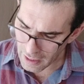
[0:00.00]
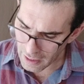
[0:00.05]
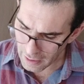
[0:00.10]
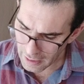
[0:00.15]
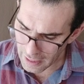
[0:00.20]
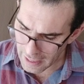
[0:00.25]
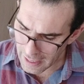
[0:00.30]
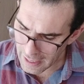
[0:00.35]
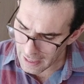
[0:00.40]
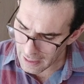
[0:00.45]
de
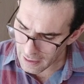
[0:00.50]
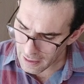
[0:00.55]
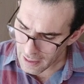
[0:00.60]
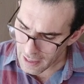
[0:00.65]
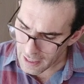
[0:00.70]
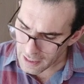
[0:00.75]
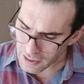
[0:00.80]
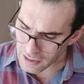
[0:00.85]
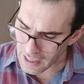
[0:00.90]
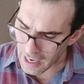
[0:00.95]
Israel
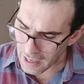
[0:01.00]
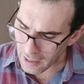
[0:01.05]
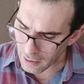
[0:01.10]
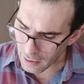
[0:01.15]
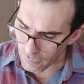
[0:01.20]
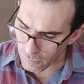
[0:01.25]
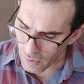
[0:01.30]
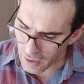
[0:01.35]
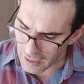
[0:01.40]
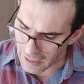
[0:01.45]

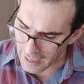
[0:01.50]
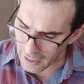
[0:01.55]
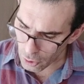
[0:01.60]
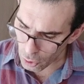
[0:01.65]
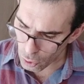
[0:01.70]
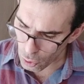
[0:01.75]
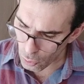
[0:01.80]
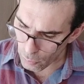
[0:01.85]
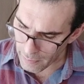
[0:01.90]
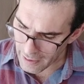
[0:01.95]

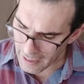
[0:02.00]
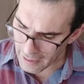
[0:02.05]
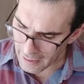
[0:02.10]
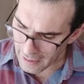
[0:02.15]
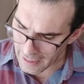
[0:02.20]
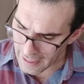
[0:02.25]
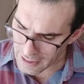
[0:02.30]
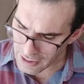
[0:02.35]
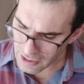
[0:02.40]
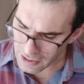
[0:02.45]
sacrificaron
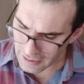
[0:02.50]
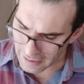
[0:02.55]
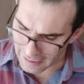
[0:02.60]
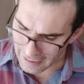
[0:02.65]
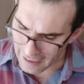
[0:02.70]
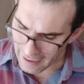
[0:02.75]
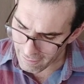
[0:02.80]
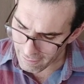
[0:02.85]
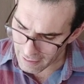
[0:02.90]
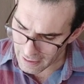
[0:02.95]
ovejas,
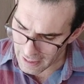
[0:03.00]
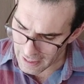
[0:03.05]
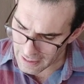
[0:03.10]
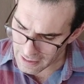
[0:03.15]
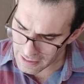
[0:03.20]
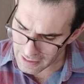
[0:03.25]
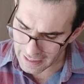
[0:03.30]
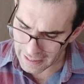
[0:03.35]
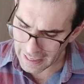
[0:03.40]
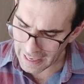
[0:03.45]

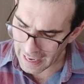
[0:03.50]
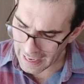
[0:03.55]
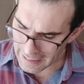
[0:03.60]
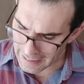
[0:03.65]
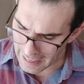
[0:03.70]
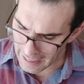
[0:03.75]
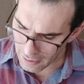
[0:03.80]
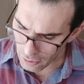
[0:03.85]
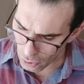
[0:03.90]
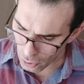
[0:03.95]
cabras,
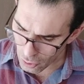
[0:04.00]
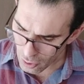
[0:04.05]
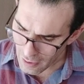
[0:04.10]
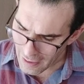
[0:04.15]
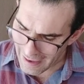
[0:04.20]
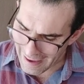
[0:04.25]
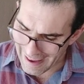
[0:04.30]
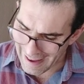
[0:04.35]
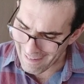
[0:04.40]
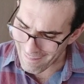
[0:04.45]
ganado,
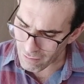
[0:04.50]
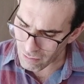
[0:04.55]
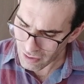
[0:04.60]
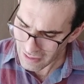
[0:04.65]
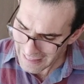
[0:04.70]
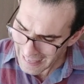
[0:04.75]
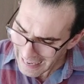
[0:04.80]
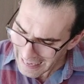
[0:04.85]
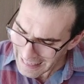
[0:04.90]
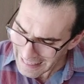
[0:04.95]

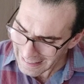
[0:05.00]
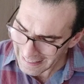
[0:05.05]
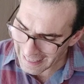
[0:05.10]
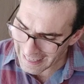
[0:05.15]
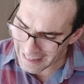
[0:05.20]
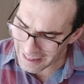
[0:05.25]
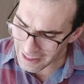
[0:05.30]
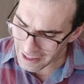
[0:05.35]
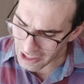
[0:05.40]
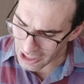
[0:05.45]
en tal
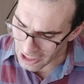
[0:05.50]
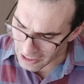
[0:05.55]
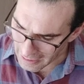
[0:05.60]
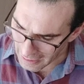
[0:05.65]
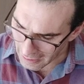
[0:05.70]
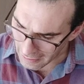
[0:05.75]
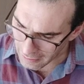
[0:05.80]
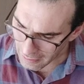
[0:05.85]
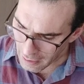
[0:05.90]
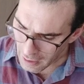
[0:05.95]

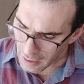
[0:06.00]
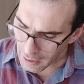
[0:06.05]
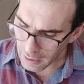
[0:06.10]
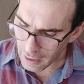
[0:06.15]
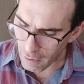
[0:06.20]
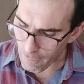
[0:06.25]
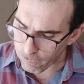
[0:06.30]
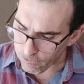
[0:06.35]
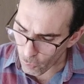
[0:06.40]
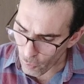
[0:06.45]
cantidad
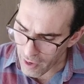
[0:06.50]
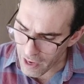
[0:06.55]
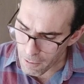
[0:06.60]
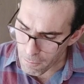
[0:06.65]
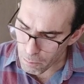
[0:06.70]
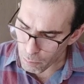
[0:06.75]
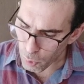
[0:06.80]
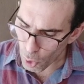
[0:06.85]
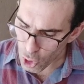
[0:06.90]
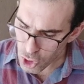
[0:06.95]
que fue
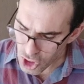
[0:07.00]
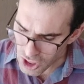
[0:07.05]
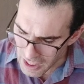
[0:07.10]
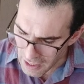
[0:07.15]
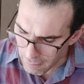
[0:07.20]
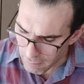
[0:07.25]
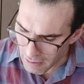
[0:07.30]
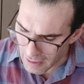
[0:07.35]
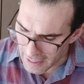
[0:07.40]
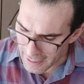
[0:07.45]

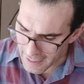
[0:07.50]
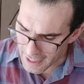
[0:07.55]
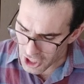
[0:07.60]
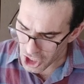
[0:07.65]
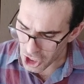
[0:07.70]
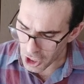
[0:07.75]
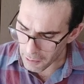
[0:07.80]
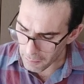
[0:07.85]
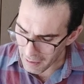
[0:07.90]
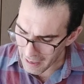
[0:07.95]
imposible
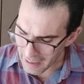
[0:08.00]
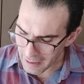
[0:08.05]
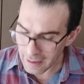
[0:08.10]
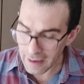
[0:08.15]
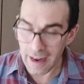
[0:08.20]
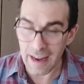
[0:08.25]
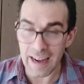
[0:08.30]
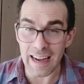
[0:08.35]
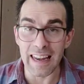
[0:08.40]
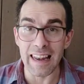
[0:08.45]

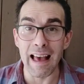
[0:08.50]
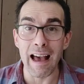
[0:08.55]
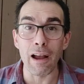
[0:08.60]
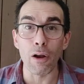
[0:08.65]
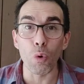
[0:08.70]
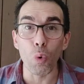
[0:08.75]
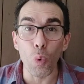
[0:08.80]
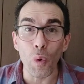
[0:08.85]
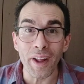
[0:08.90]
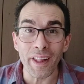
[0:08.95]
llevar
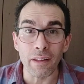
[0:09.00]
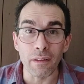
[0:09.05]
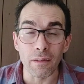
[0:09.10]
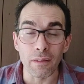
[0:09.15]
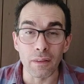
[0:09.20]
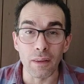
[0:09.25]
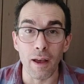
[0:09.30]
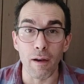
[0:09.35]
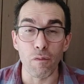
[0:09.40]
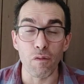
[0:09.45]
la
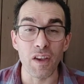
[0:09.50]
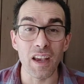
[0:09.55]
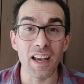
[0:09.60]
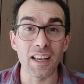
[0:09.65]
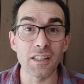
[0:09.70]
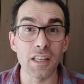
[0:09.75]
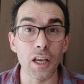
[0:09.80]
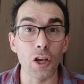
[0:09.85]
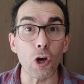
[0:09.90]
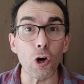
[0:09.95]
cuenta.
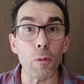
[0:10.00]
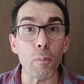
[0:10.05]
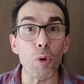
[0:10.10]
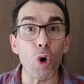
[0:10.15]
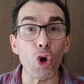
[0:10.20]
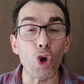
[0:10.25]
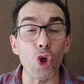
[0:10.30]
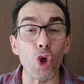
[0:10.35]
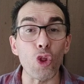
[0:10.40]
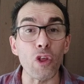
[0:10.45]
Fíjense
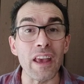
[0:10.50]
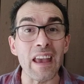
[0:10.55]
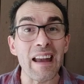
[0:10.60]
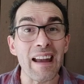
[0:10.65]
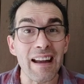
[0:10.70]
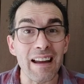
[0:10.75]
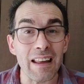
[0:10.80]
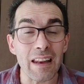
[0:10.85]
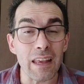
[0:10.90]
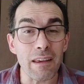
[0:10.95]
cómo lo
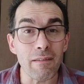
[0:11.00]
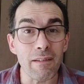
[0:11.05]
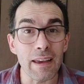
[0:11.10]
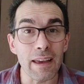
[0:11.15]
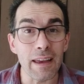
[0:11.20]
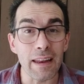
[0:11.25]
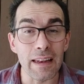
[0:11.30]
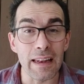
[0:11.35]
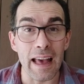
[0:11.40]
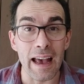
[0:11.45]

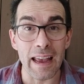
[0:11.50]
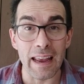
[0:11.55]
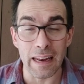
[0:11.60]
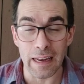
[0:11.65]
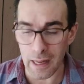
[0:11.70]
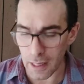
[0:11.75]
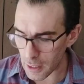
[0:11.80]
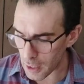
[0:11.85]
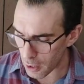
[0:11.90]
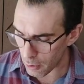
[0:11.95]
describe la
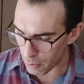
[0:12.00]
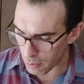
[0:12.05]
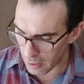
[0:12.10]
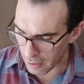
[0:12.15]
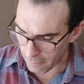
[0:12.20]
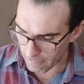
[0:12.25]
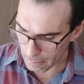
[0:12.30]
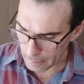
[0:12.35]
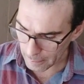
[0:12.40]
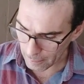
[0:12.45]

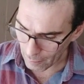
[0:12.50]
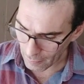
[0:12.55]
NTV.